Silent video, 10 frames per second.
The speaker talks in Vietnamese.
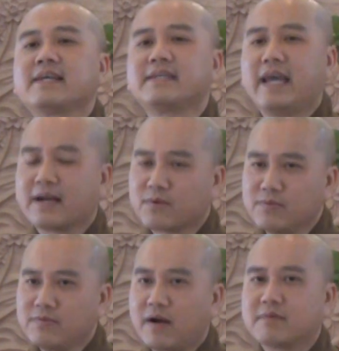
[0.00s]
chén chè
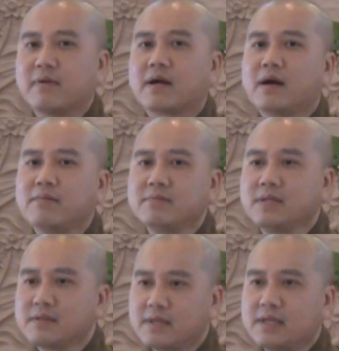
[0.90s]
cúng phật mà
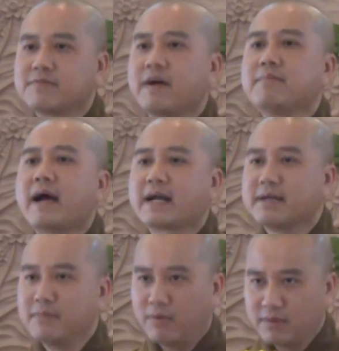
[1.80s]
không nhất thiết phải
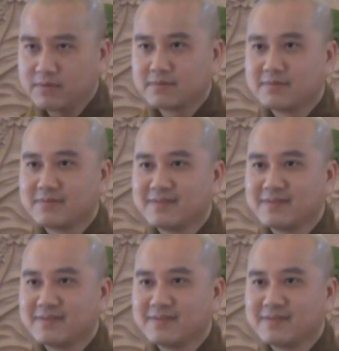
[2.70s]
ba cây muỗng